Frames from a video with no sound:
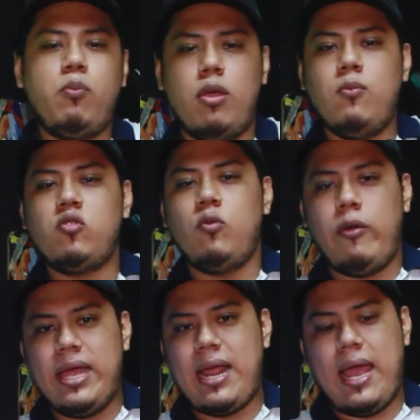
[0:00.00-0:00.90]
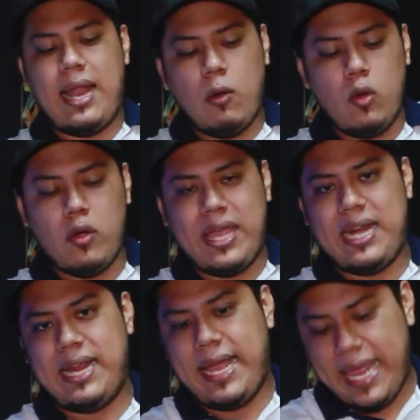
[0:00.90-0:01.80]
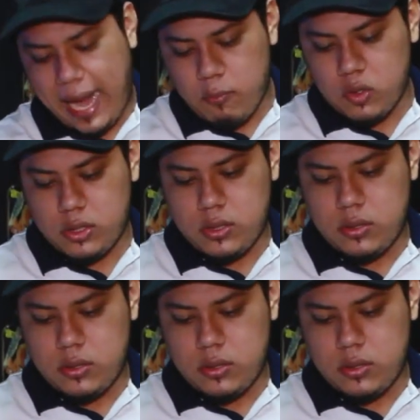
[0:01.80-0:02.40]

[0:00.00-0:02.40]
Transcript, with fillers: lo podemos mover al ángulo que requeramos.